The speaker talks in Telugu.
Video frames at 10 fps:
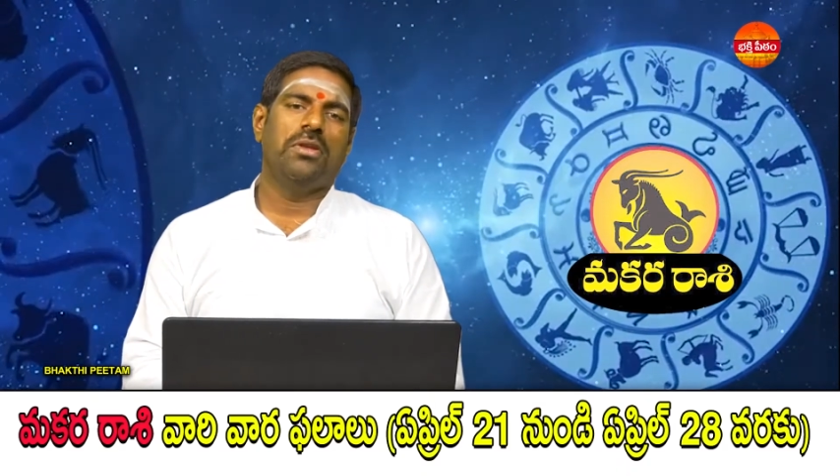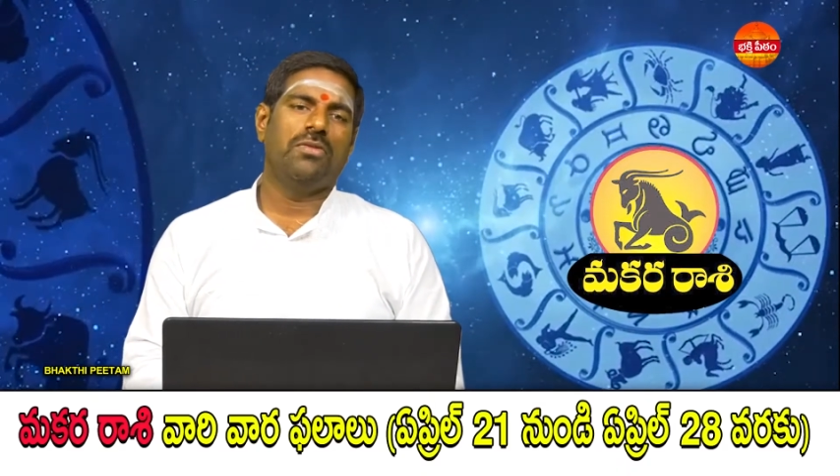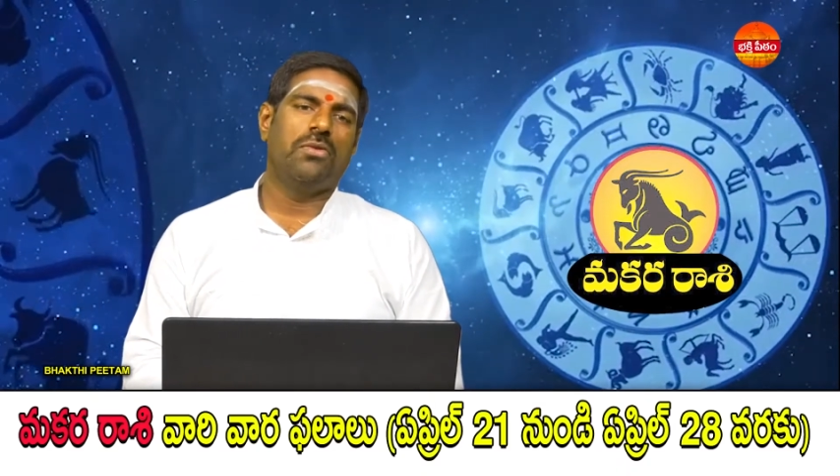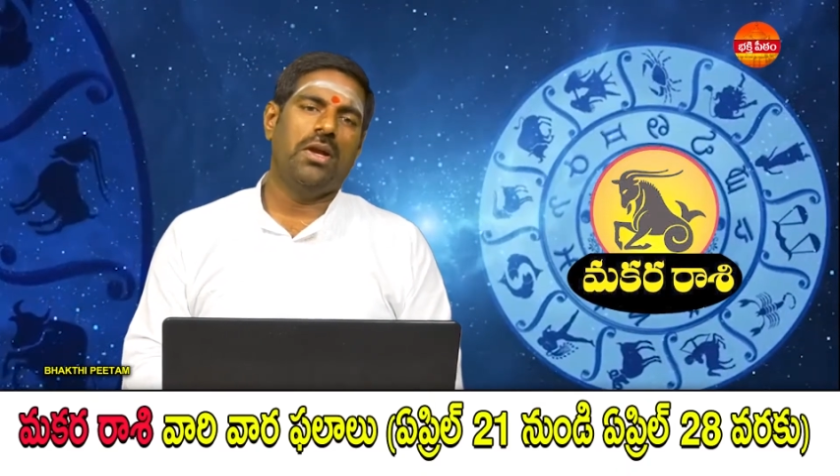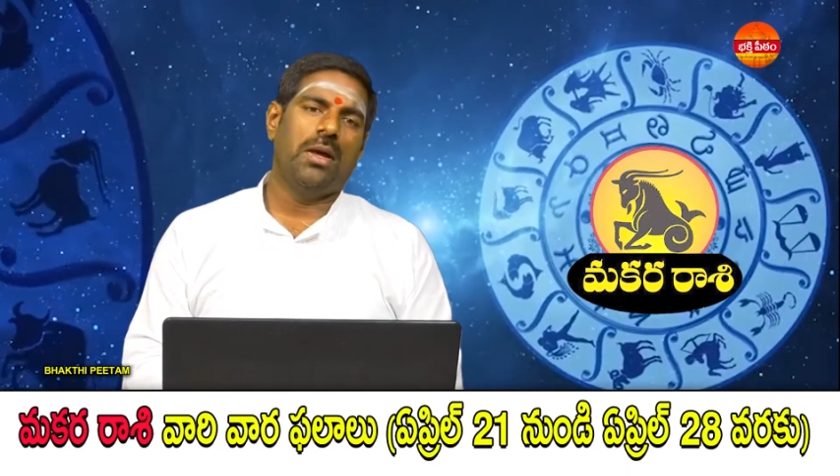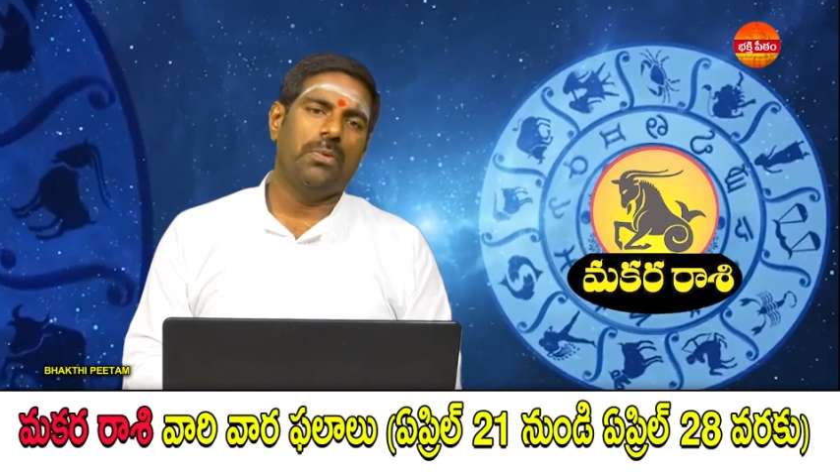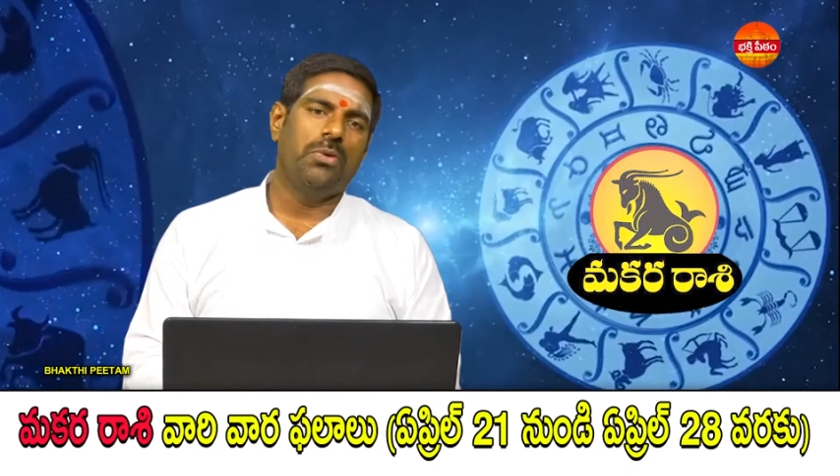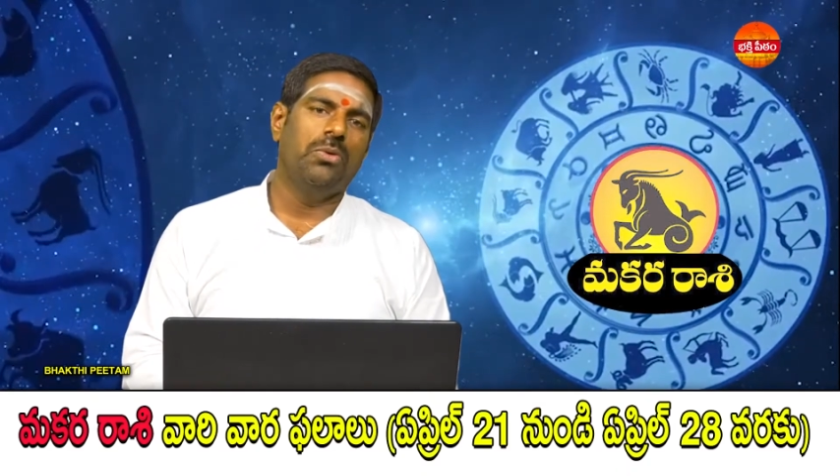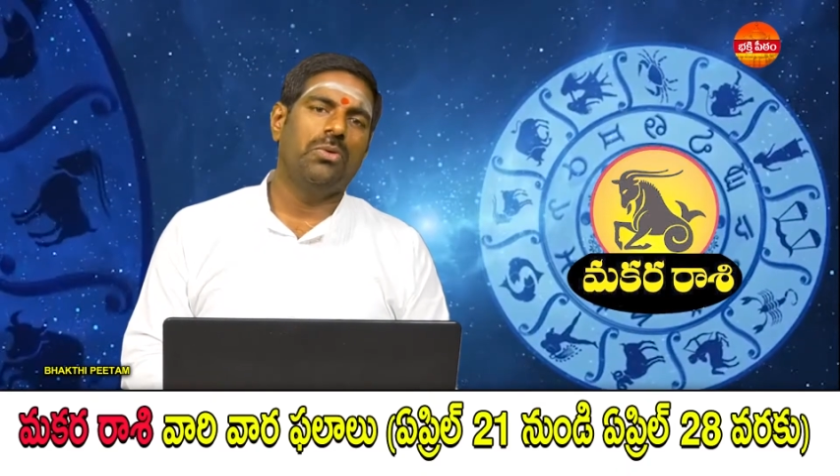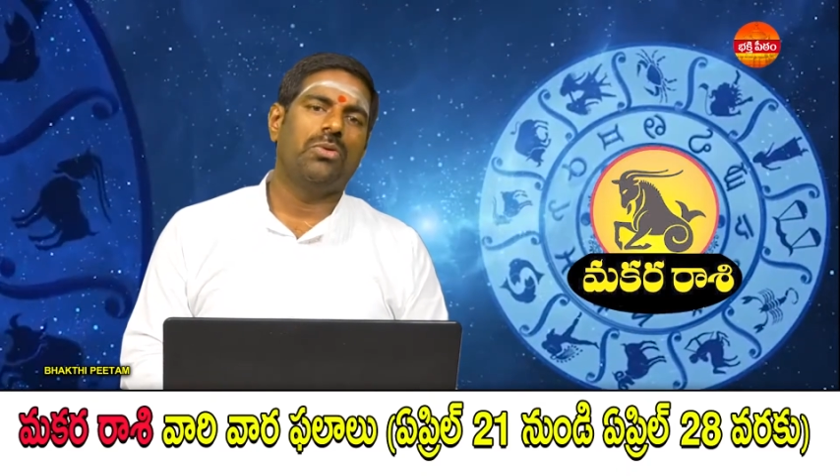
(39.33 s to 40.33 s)

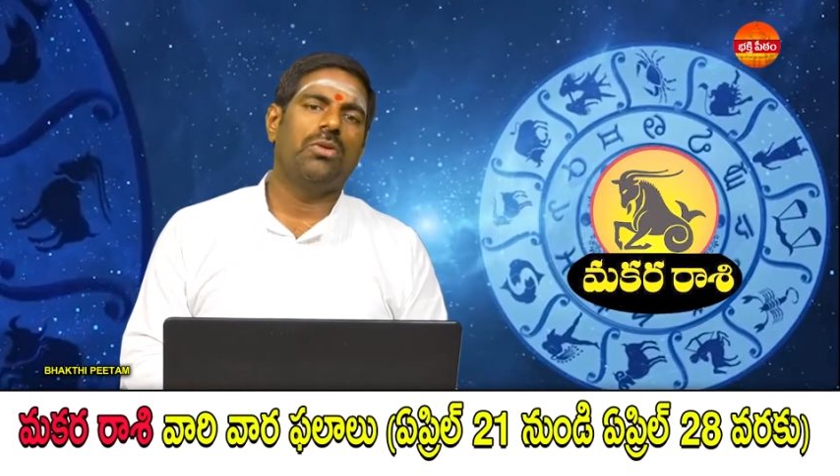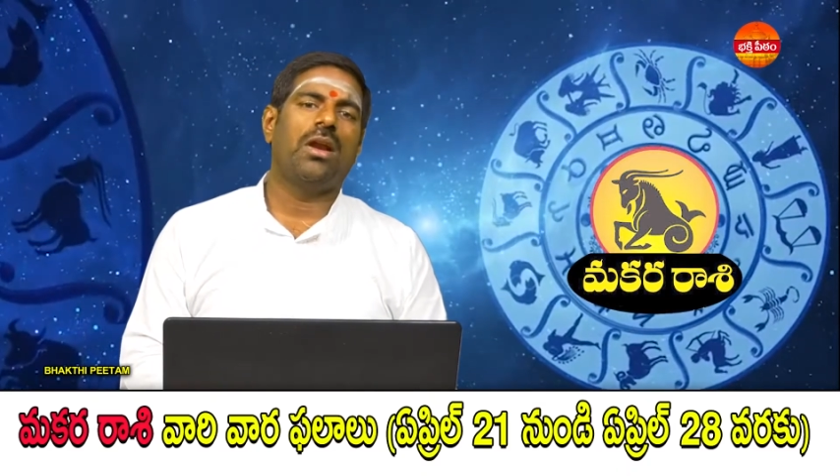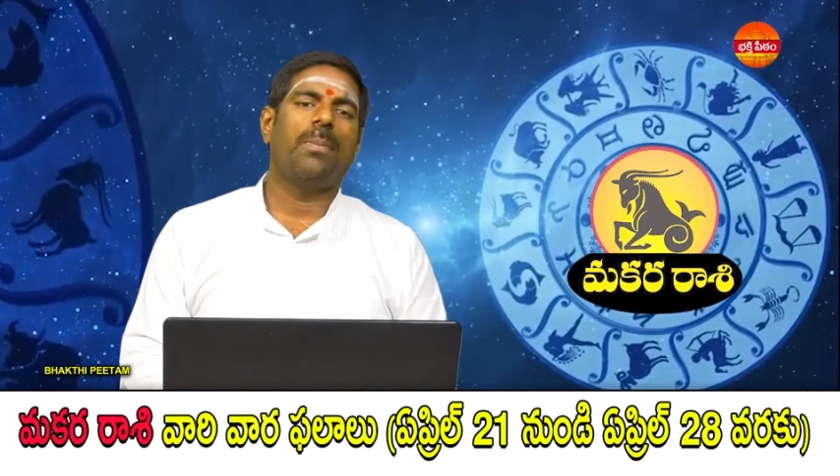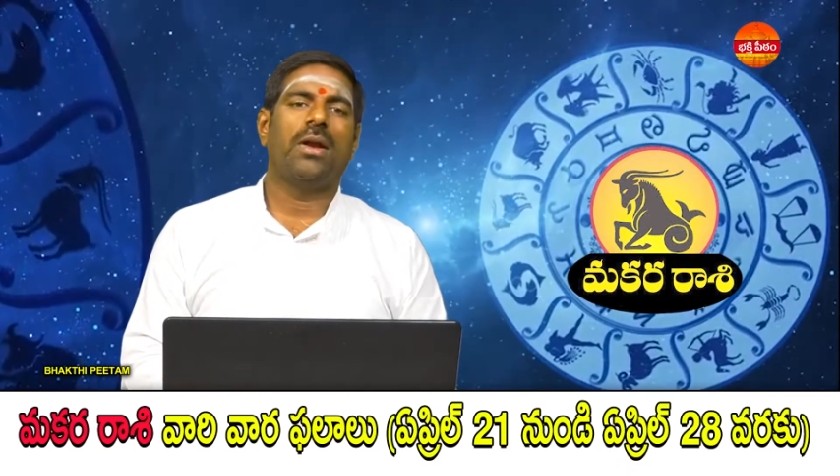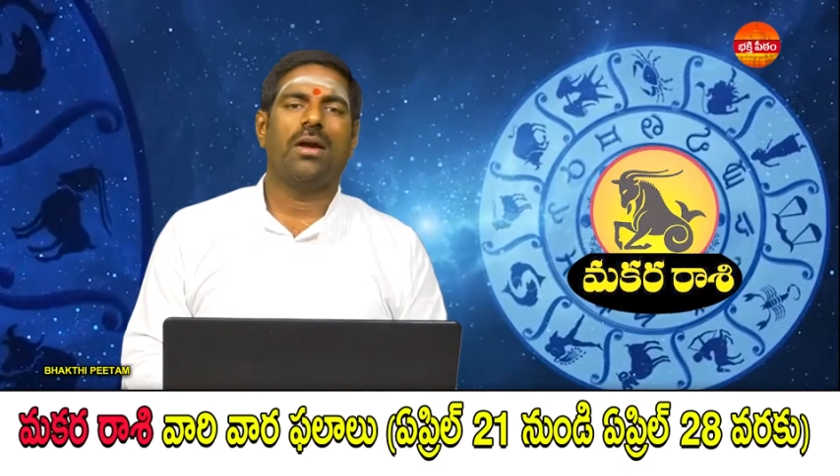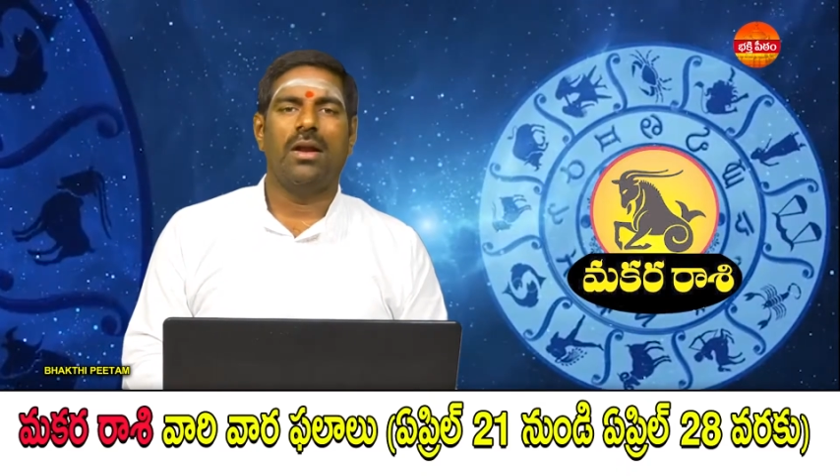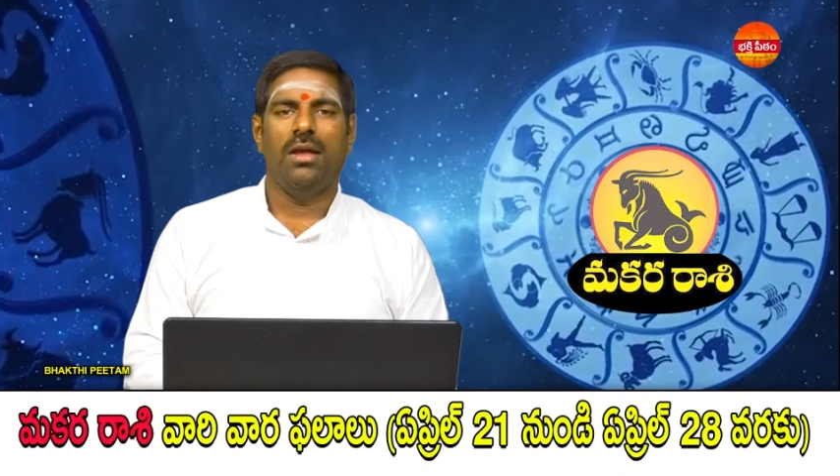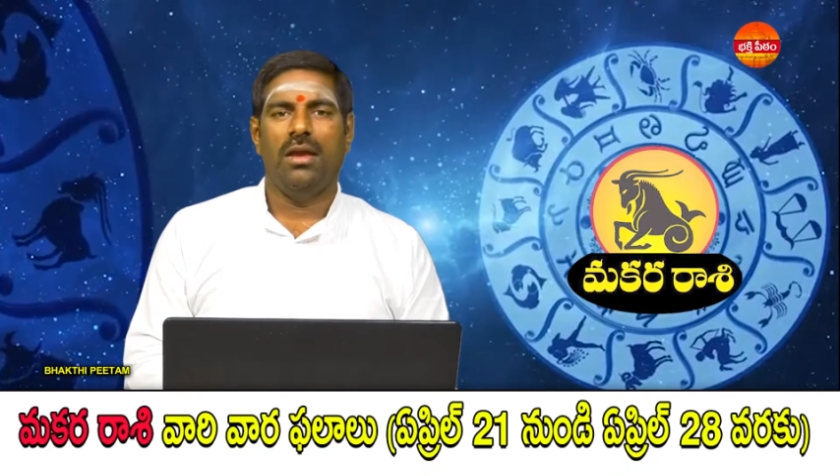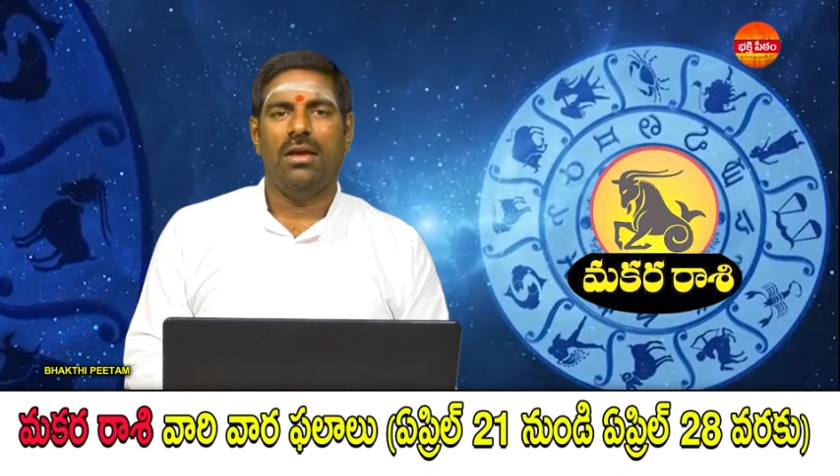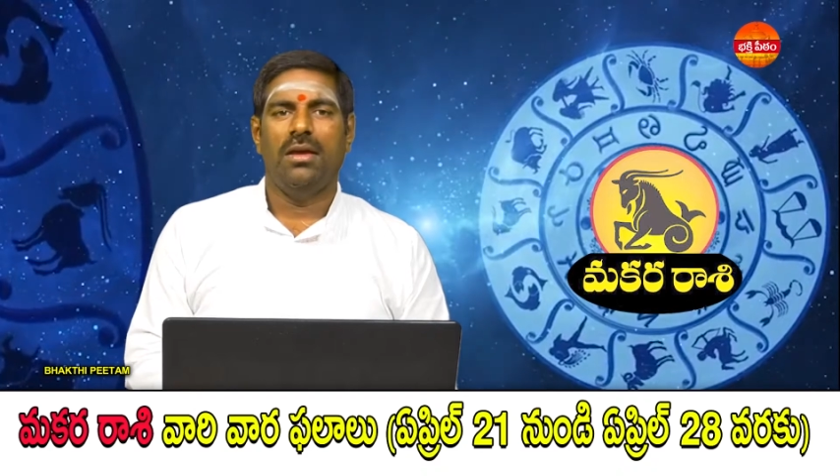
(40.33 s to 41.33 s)
తీసుకునేటప్పుడు తొందరపడకండి